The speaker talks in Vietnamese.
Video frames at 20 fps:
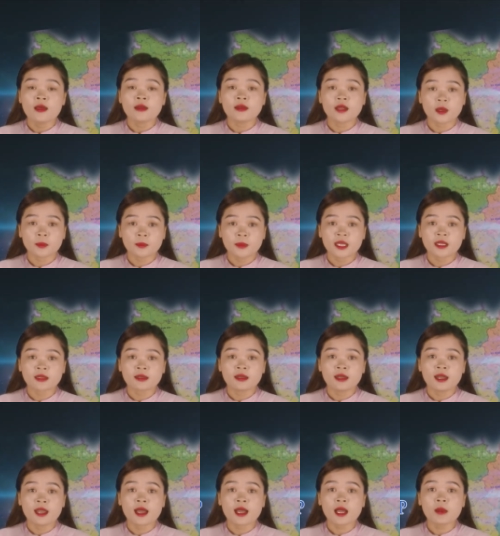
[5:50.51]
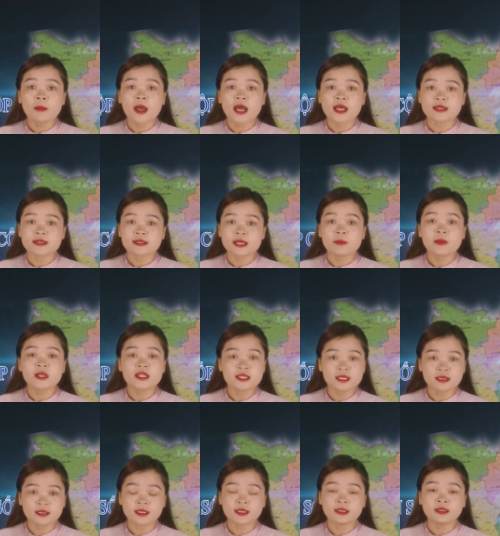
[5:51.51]
đặc biệt là các bản sát biên
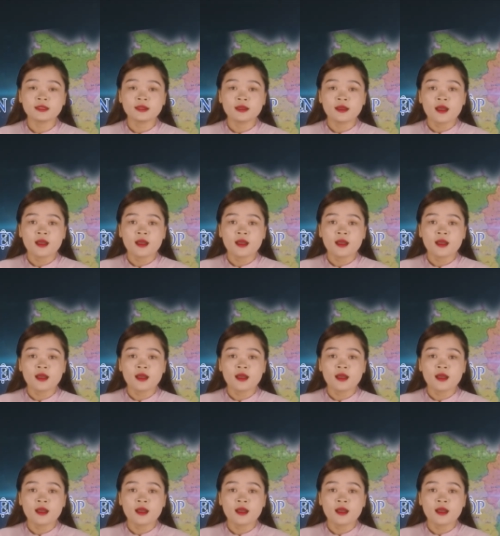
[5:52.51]
giới,